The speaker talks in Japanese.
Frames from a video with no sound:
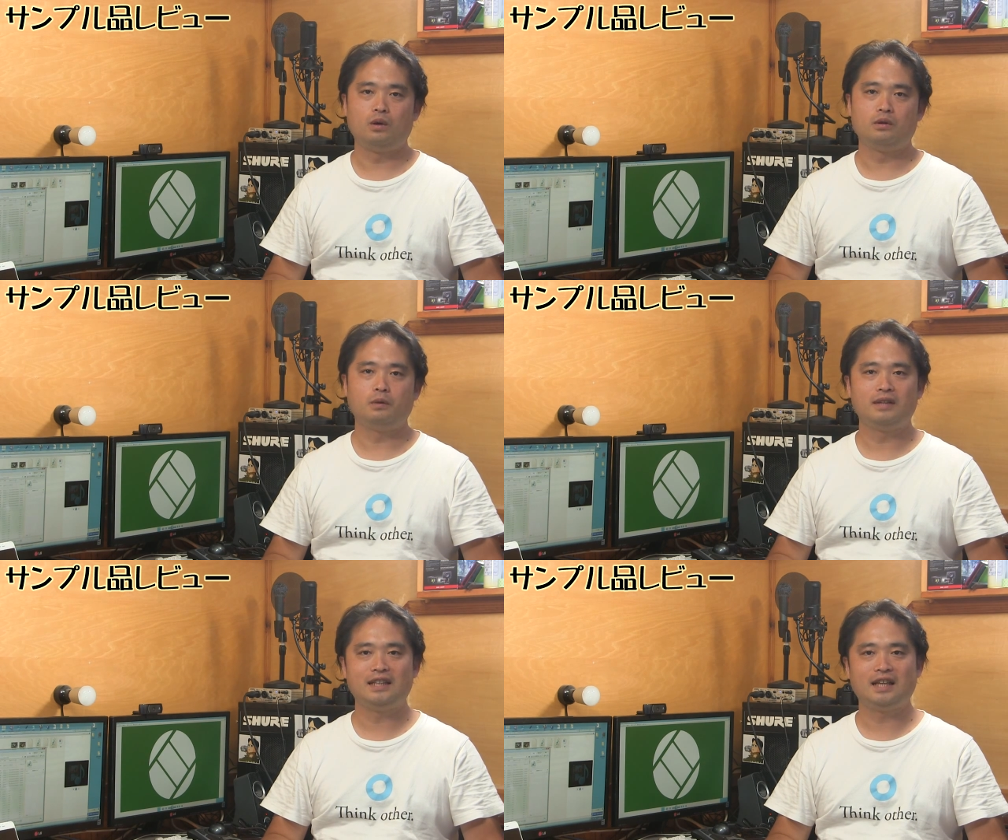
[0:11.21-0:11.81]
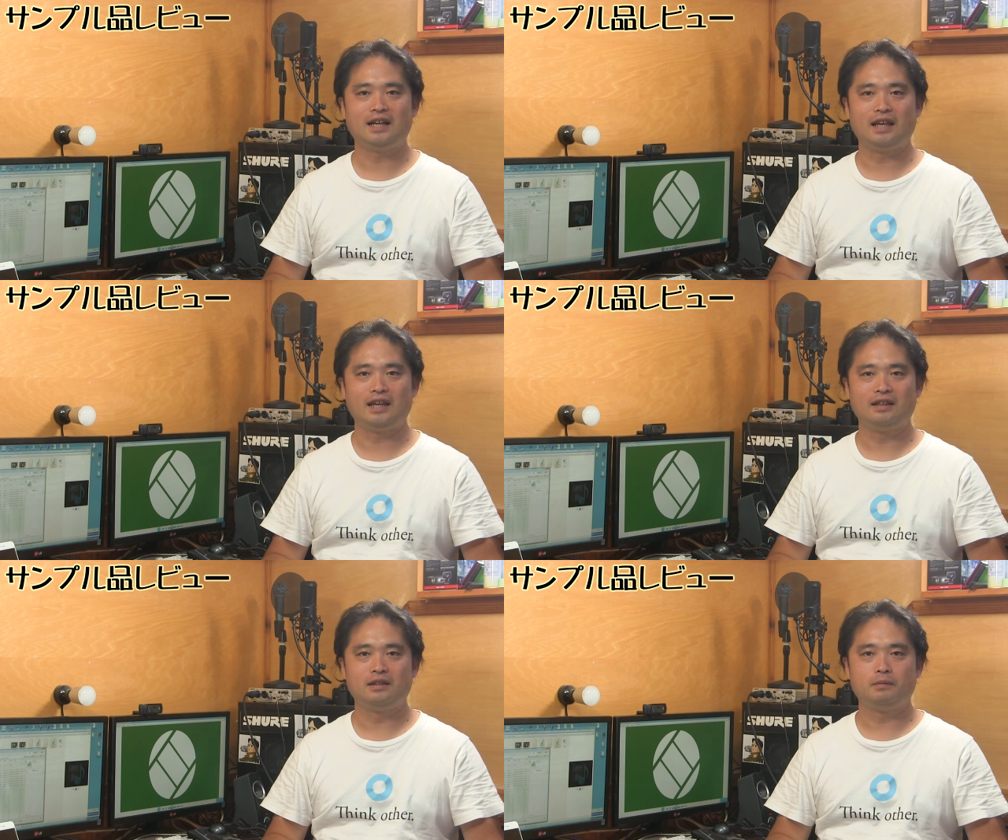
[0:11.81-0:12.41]
ホームセンター
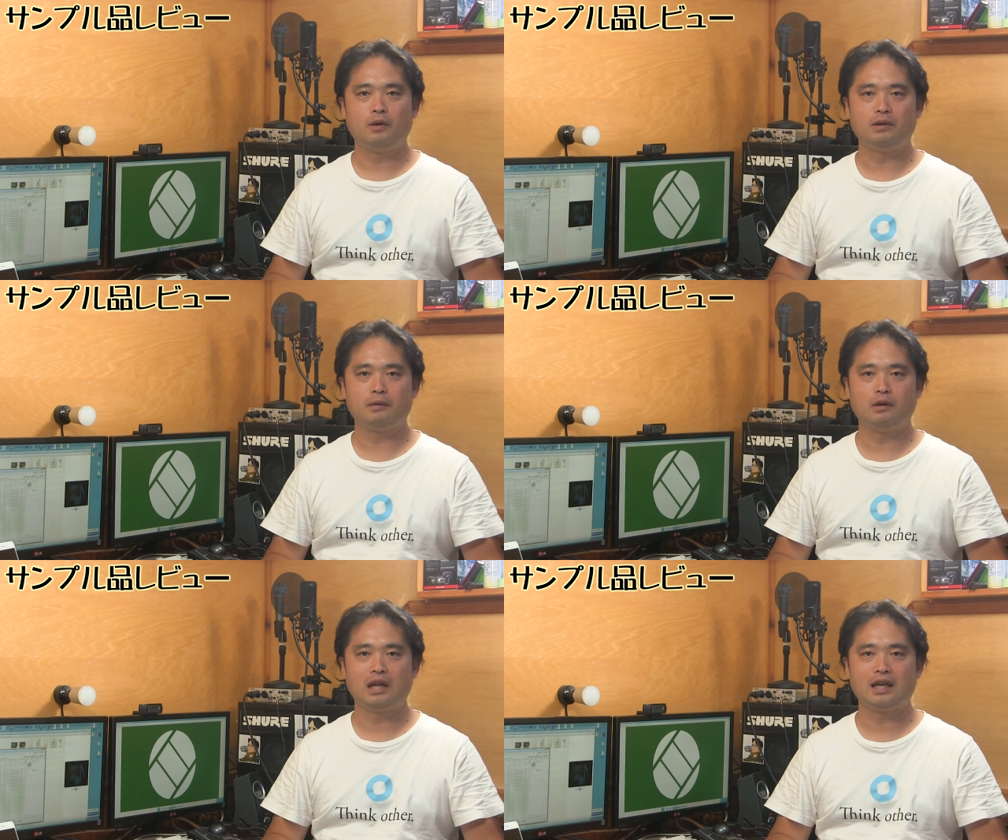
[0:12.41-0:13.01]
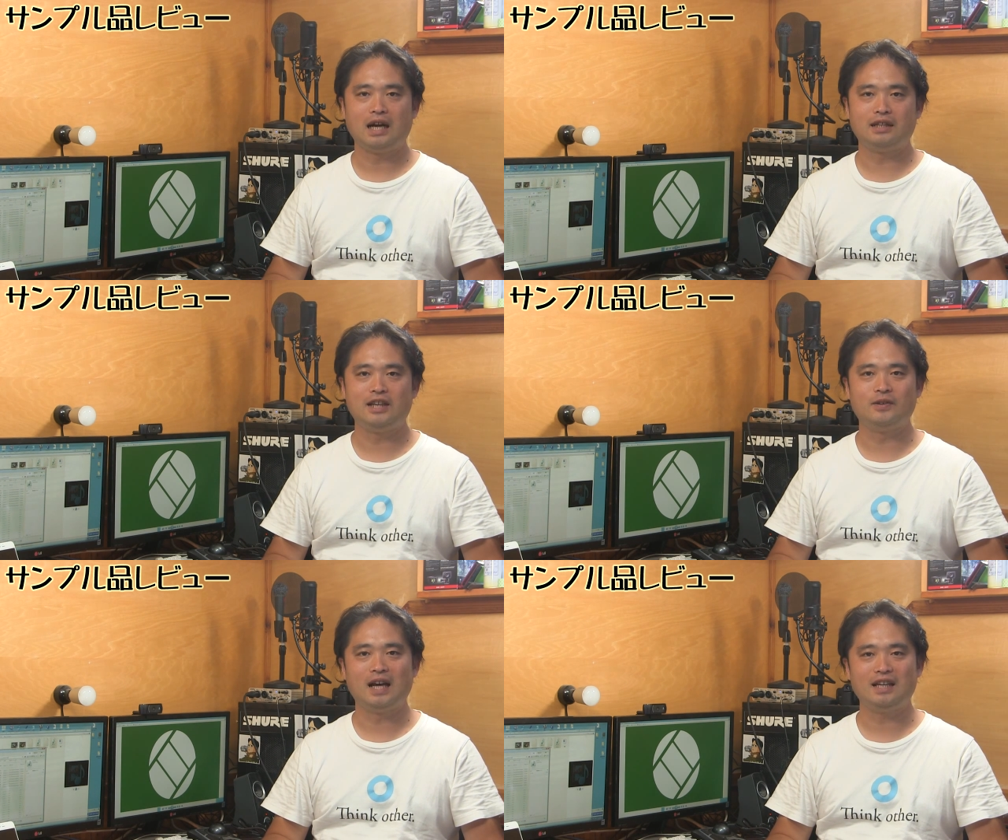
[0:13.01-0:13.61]
で専用コーナーがで
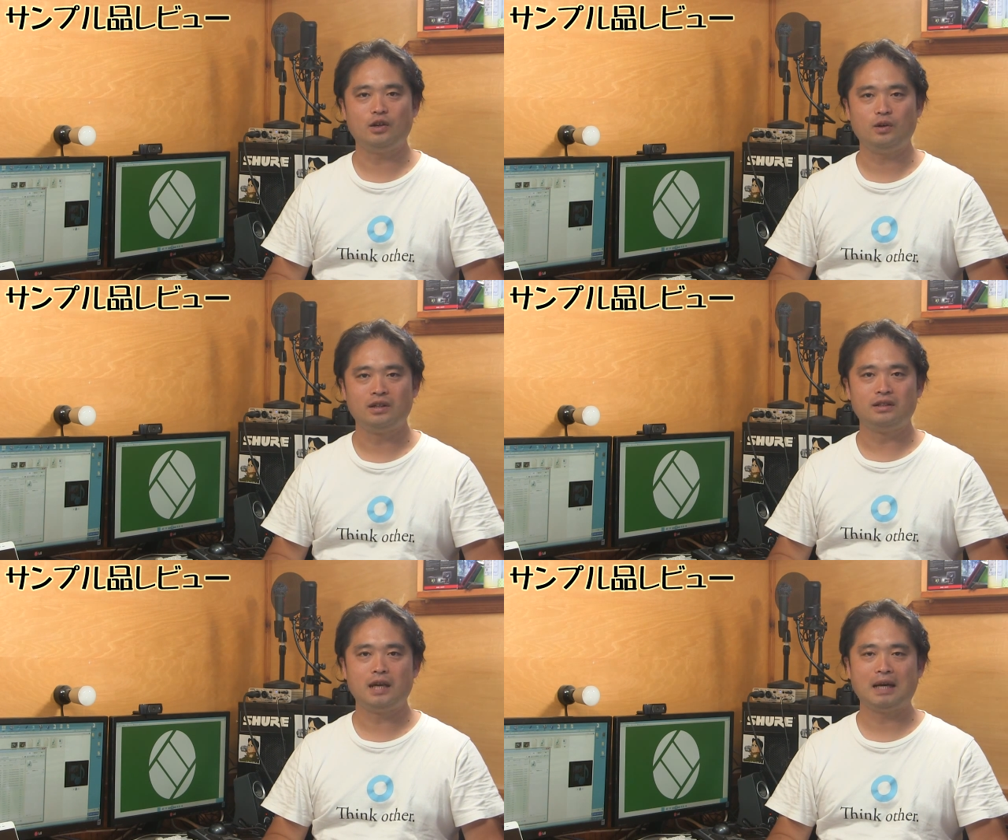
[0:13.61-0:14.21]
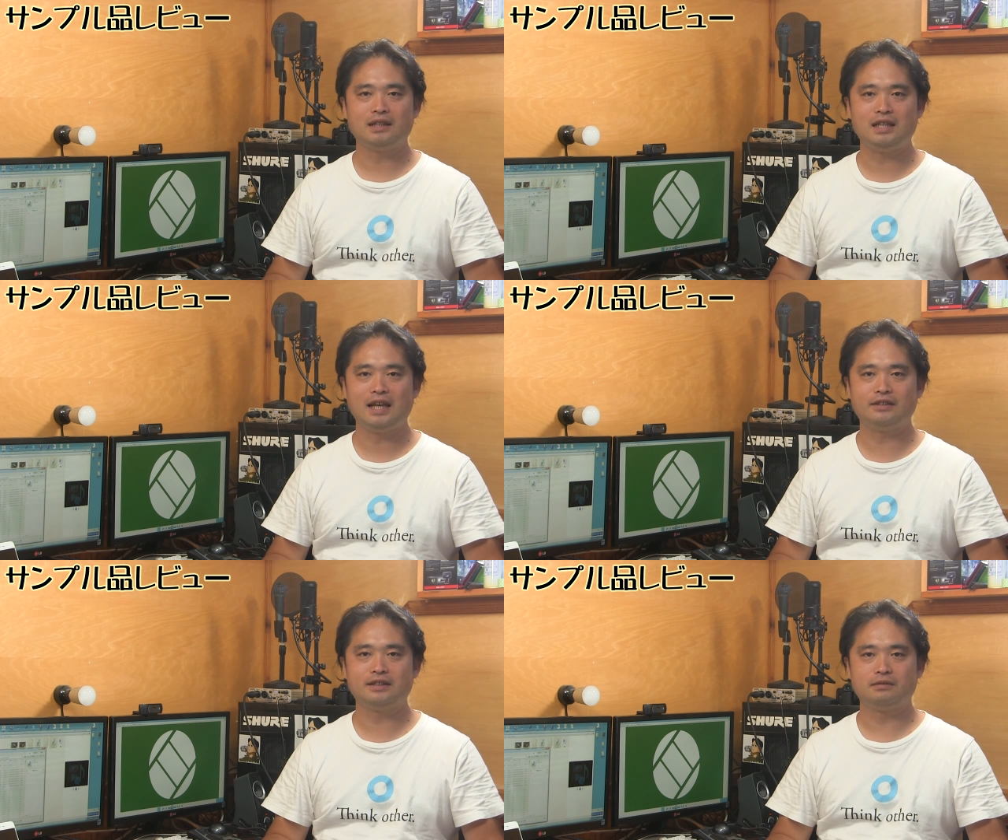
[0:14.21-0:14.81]
きるぐらいの定番品
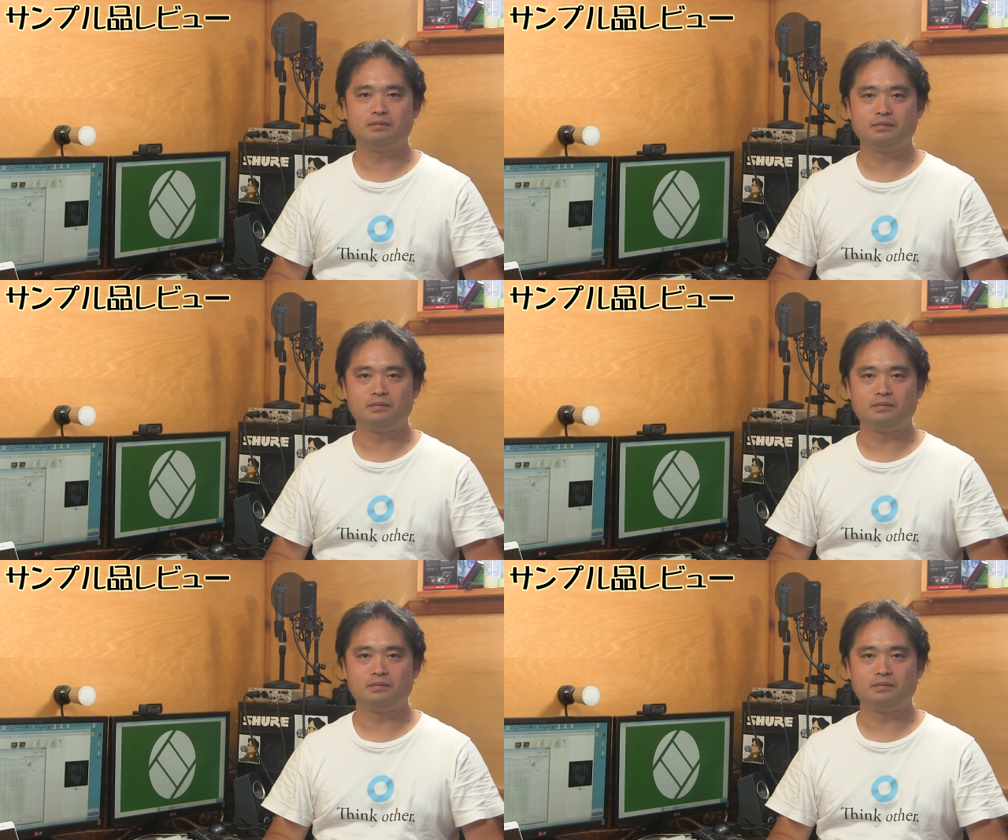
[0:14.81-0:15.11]
です。